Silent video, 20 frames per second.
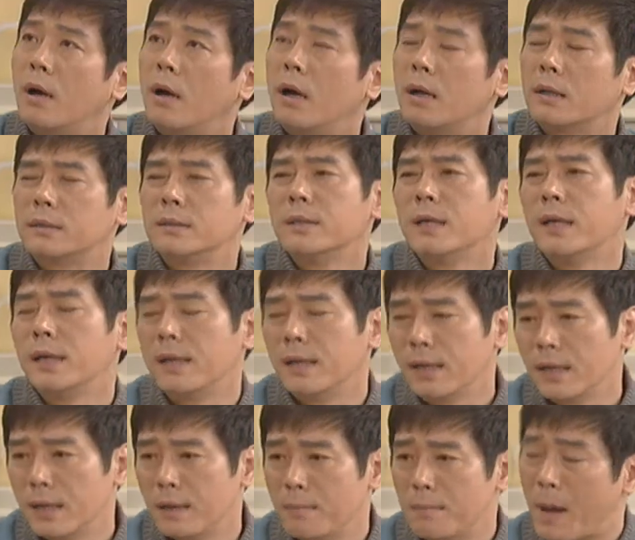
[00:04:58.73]

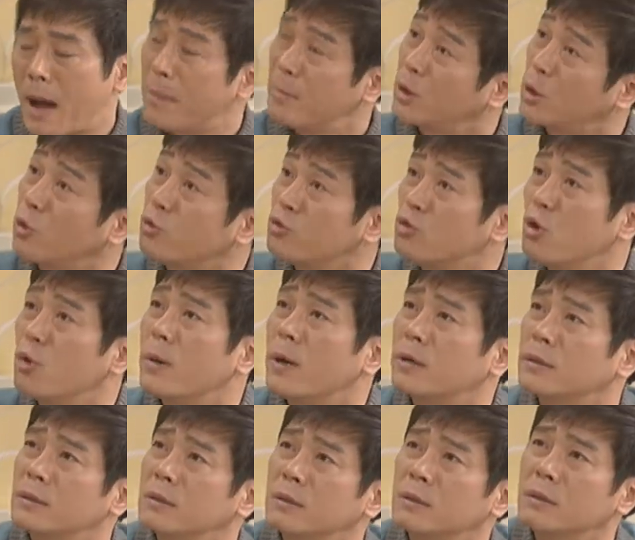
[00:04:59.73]
근데 밤에더
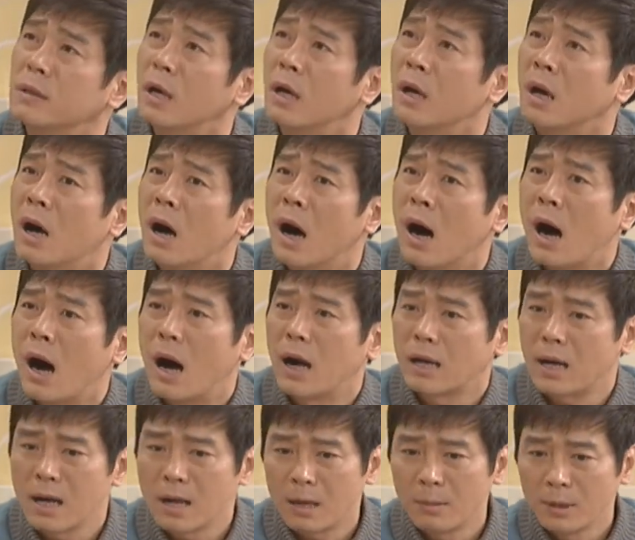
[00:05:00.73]
위험하거든. 아
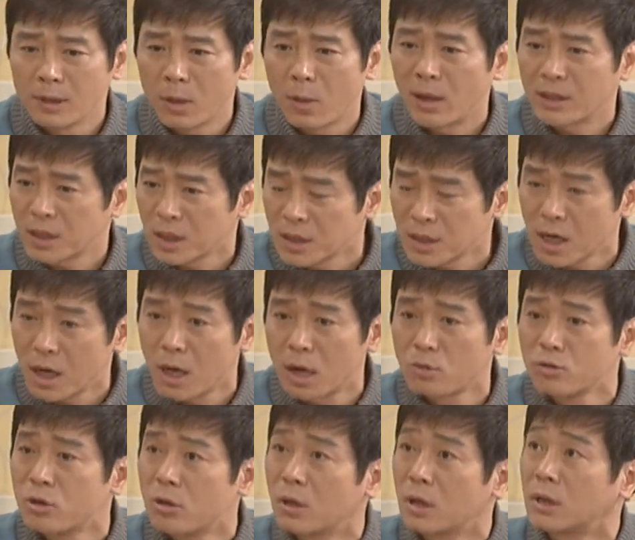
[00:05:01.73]
깜깜한데 화장실
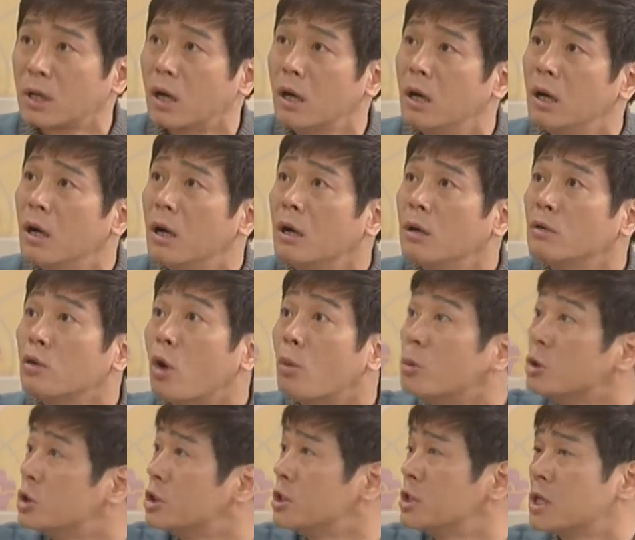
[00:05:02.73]
가려고 일어나다가
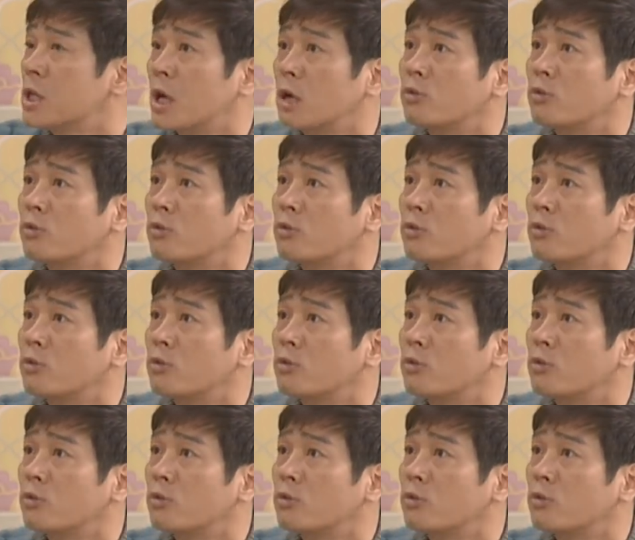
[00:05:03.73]
넘어지시기라도